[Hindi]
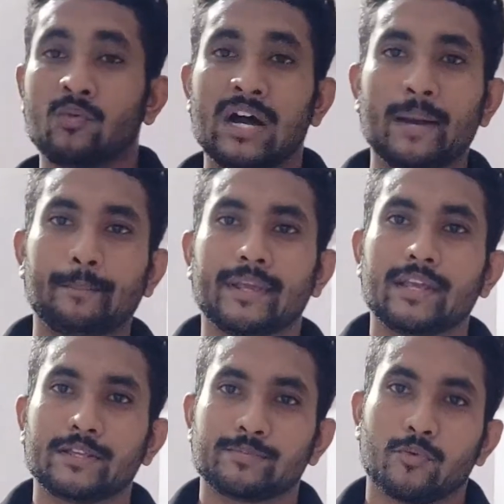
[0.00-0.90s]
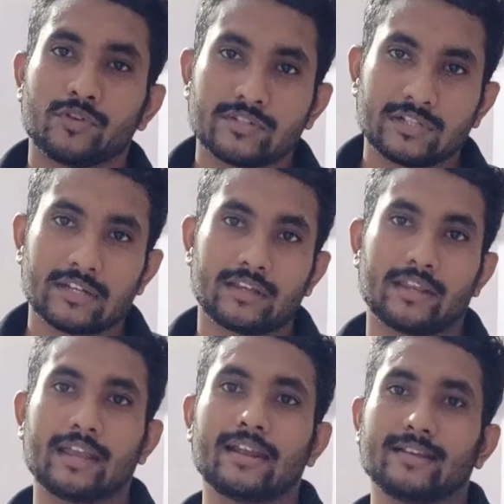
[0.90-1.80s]
वहाँ पे स्पोर्ट्स
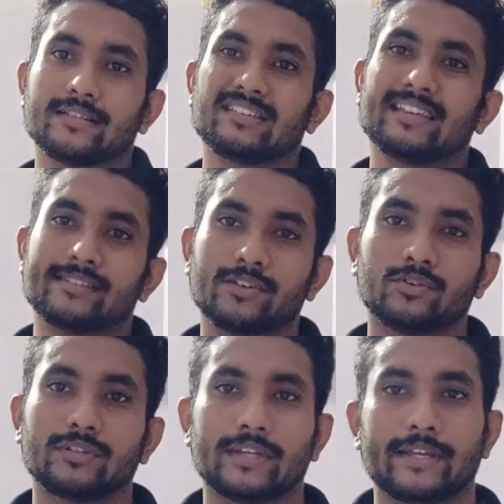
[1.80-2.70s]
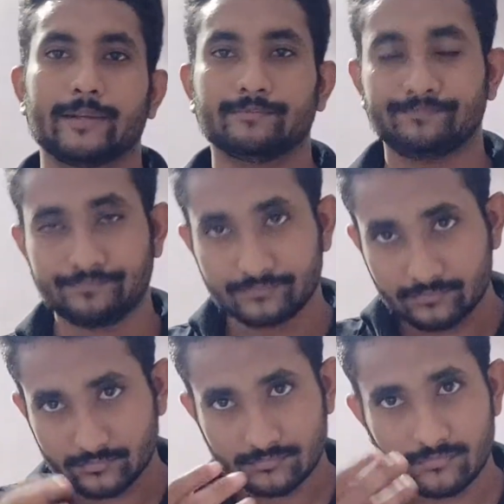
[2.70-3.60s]
की क्लासेस कैसे होते हैं
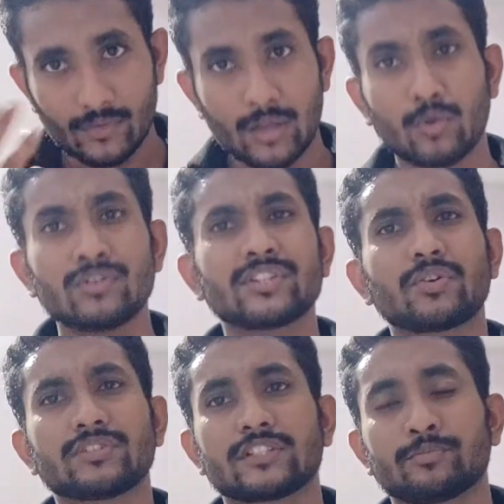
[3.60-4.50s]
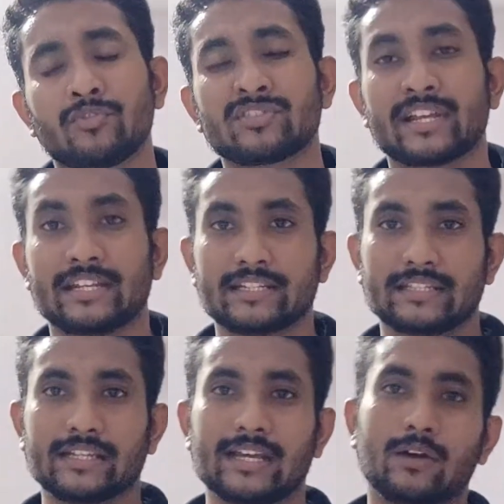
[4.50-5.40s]
कौन से कौन से स्पोर्ट्स खेले
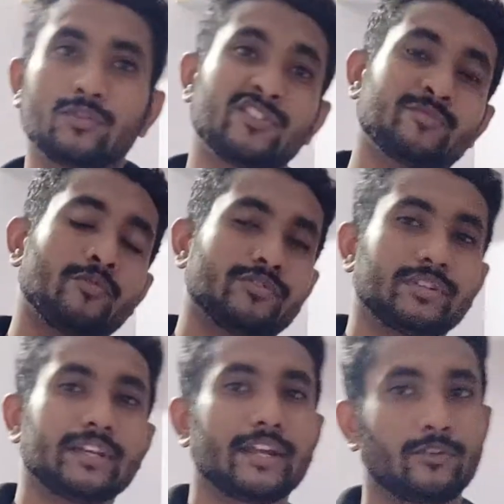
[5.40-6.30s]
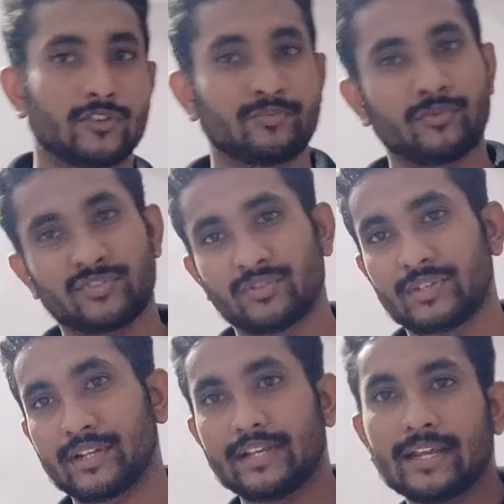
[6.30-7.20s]
जाते हैं आउटडोर स्पोर्ट्स होते हैं इनडोर स्पोर्ट्स
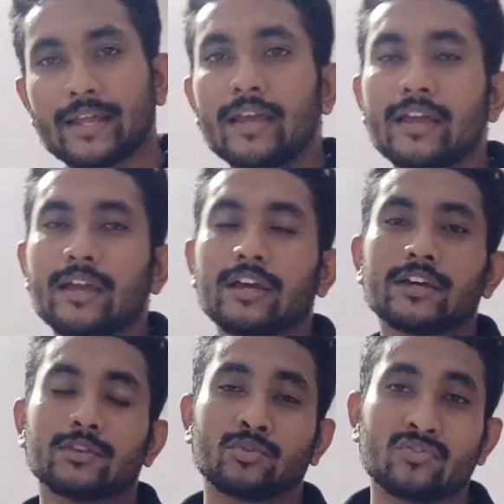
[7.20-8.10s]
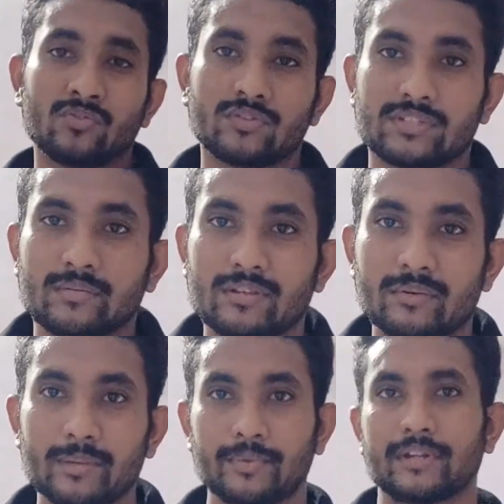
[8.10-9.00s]
होते हैं ठीक है तो सबसे
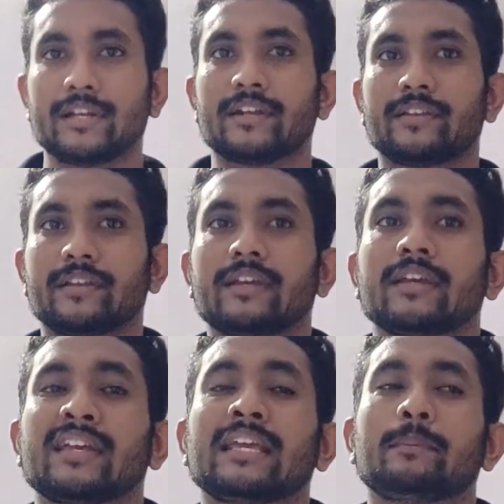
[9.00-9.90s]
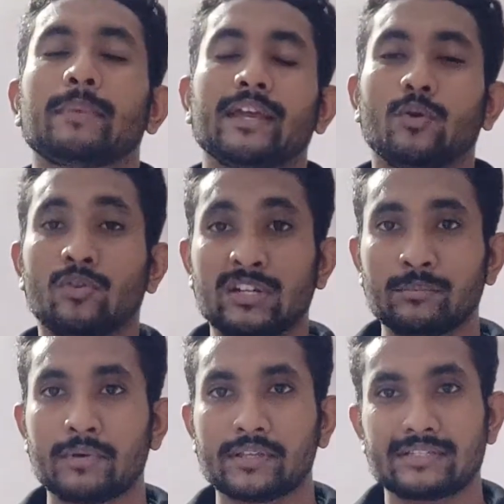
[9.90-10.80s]
पहले अपन क्लियर देते हैं कि मैं
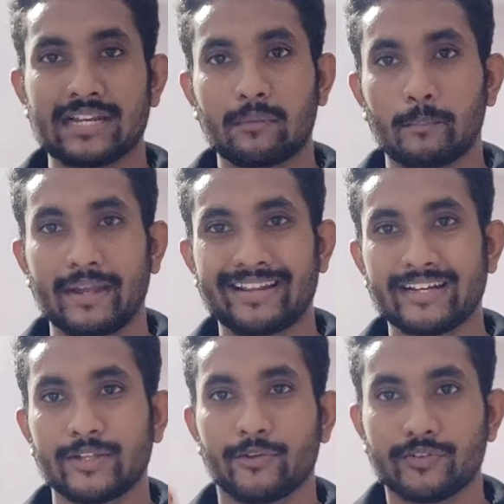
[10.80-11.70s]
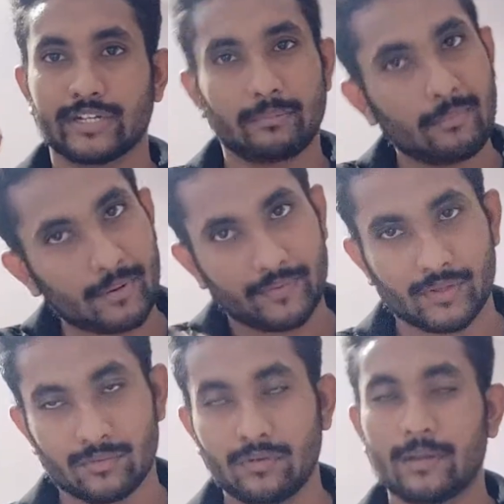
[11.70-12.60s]
औरनबर्ग स्टेट मेडिकल यूनिवर्सिटी में
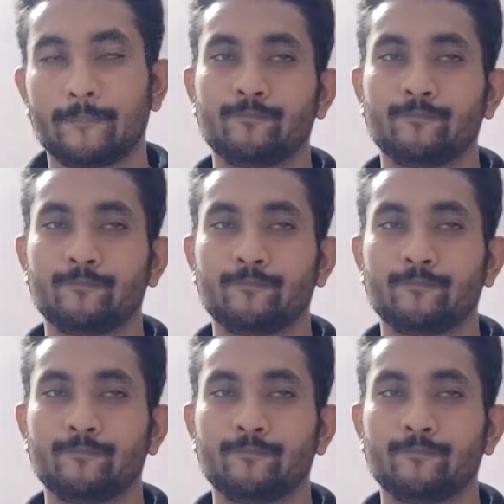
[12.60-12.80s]
पढ़ता हूँ